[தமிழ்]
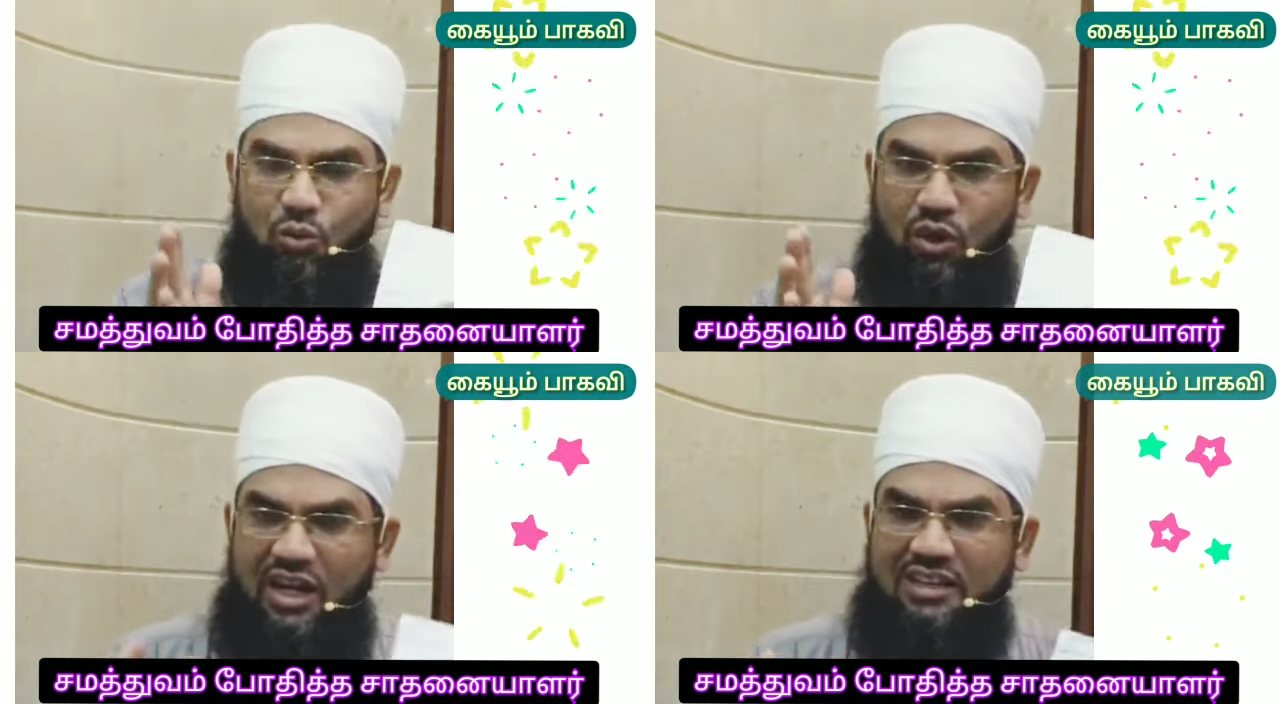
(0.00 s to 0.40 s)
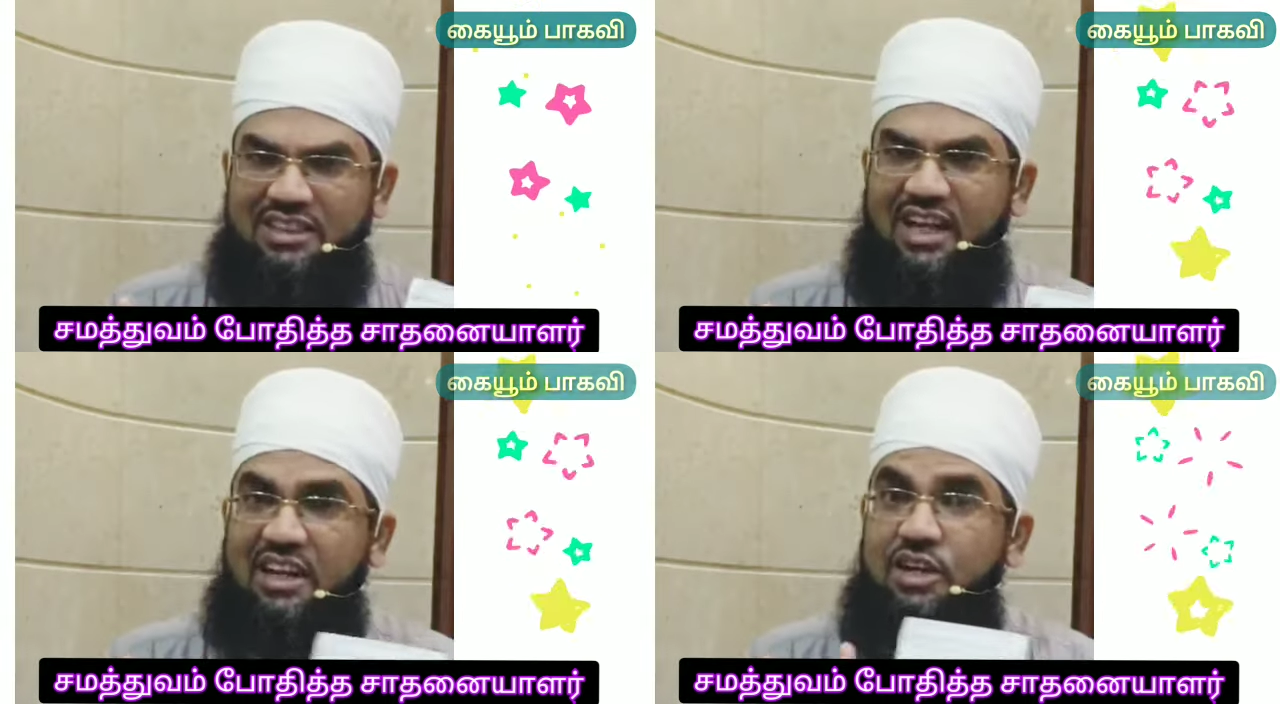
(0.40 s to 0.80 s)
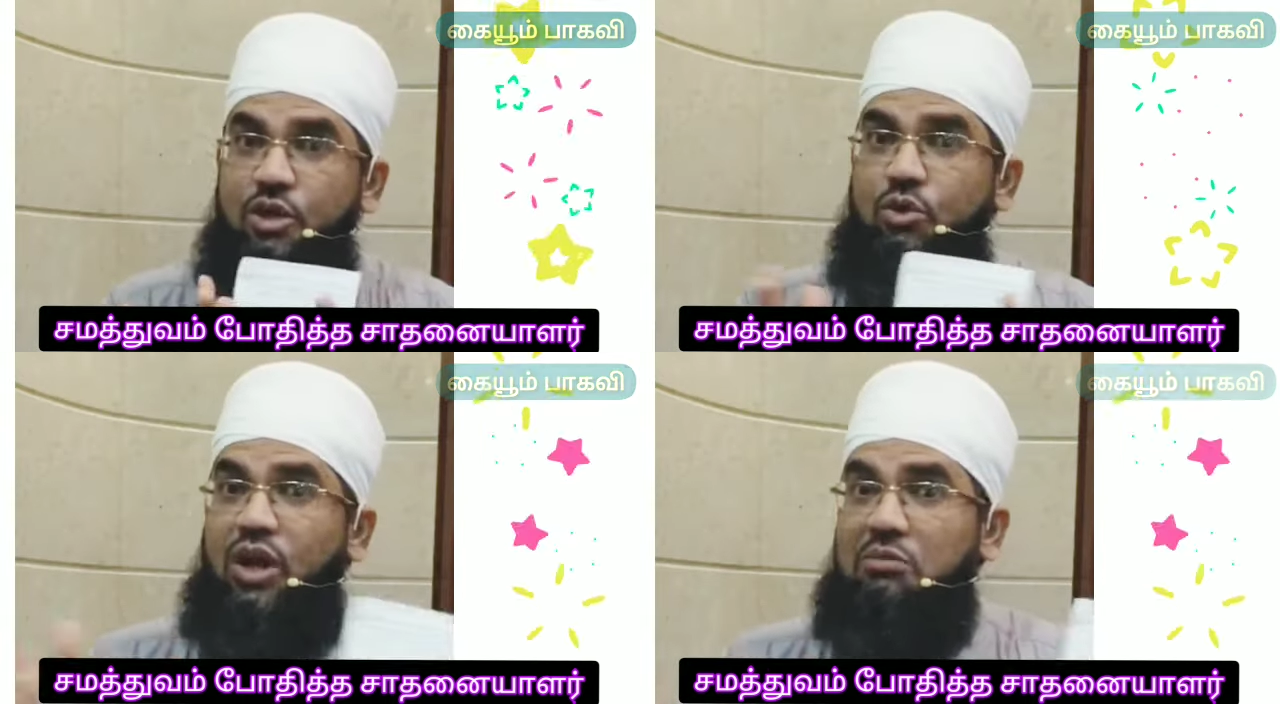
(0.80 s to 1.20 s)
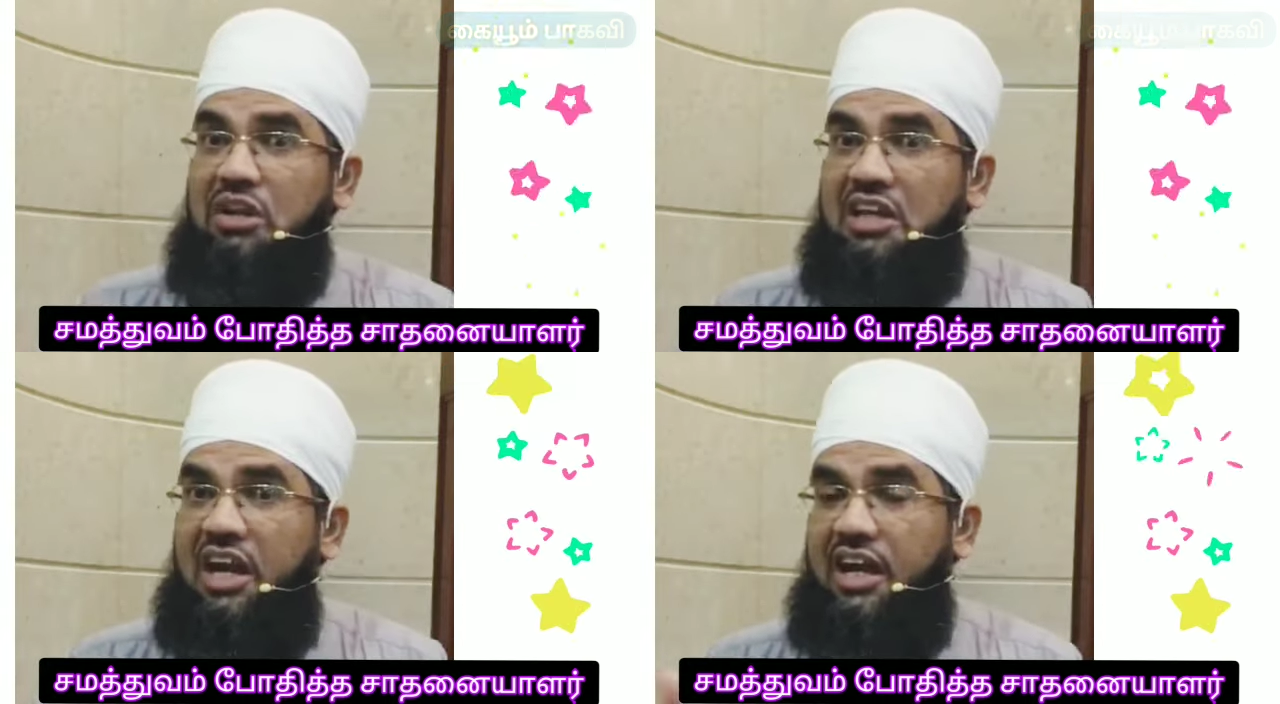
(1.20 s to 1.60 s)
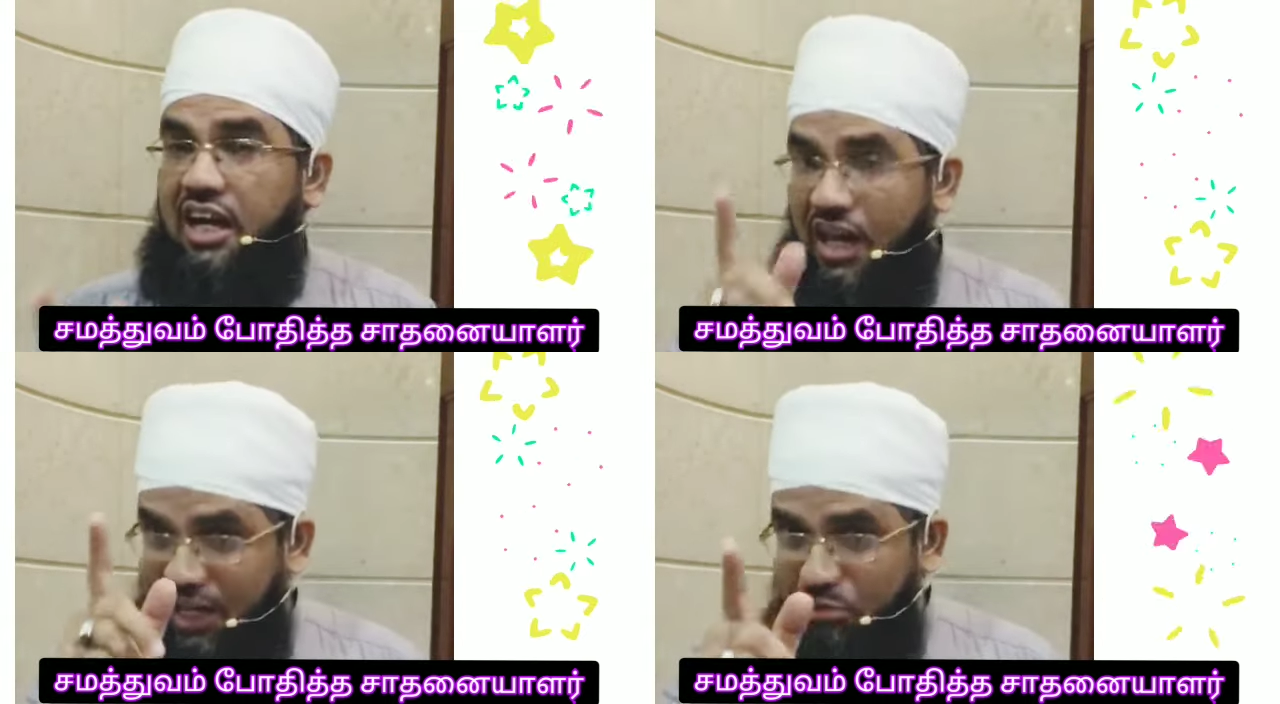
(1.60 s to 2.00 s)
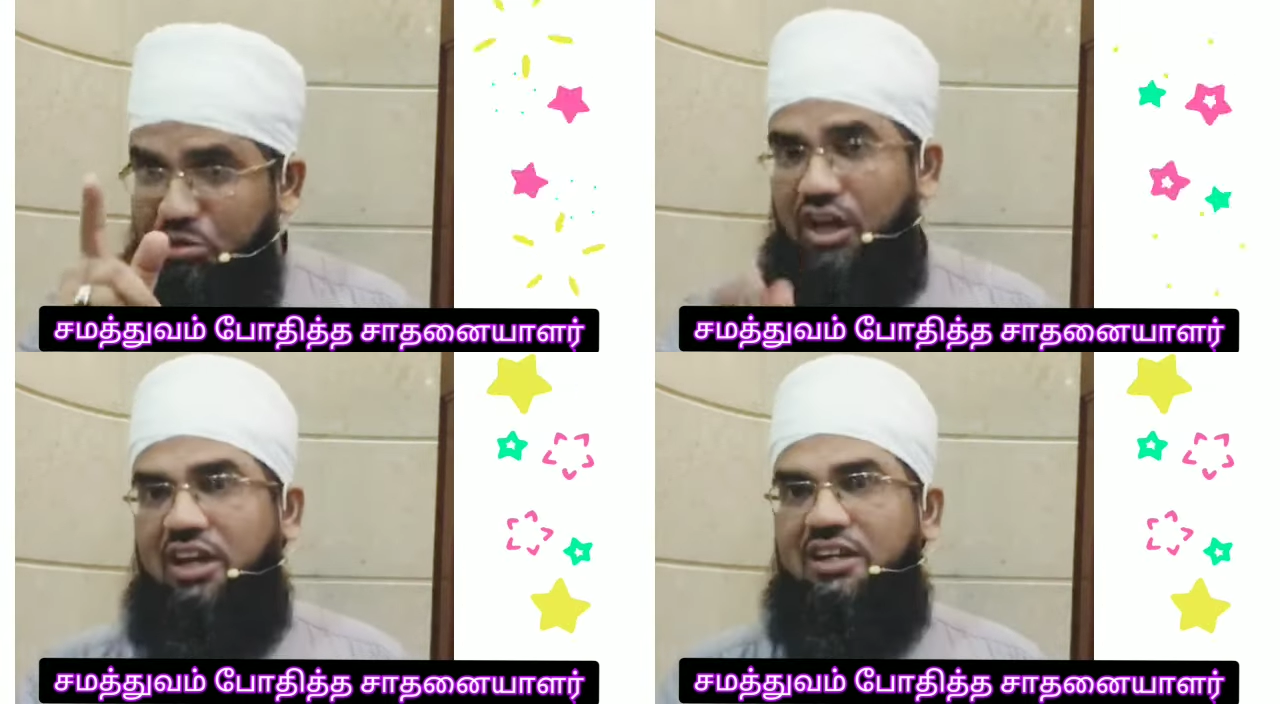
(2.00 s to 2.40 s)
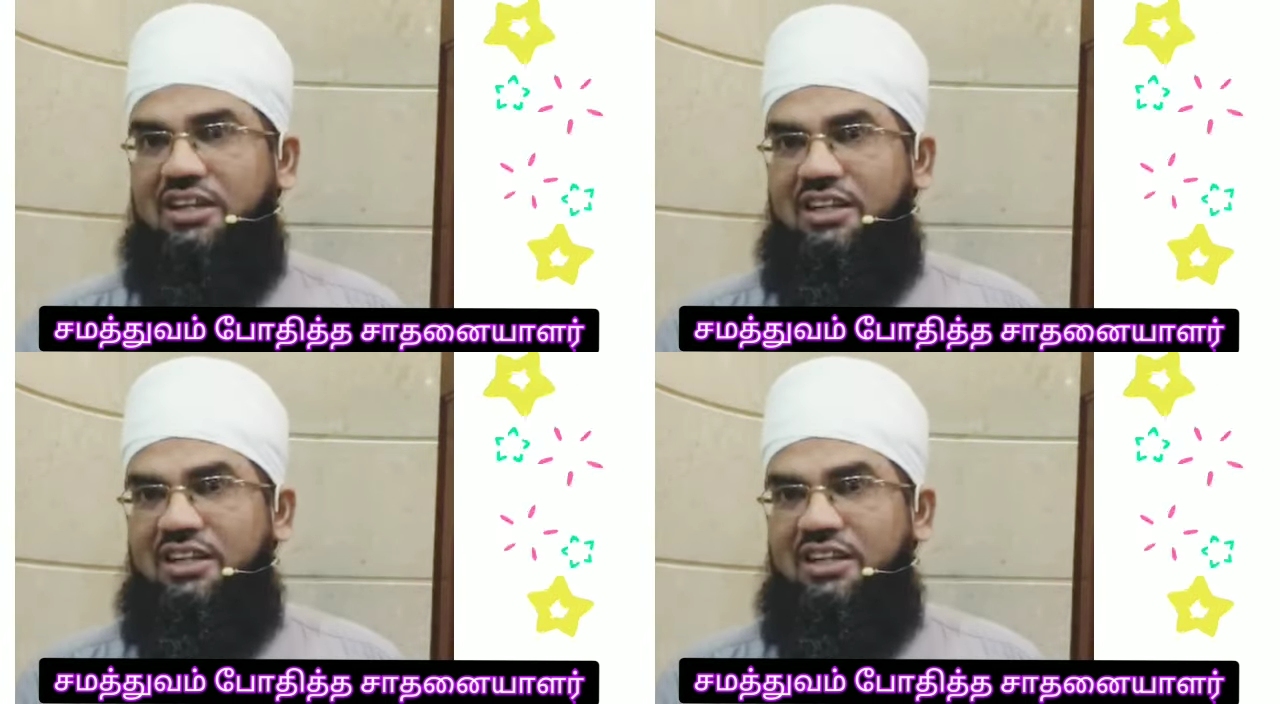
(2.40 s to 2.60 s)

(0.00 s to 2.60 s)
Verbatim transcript: உலகத்துல ரெண்டு கூடா பிரிக்கிறாங்க அரபுகள்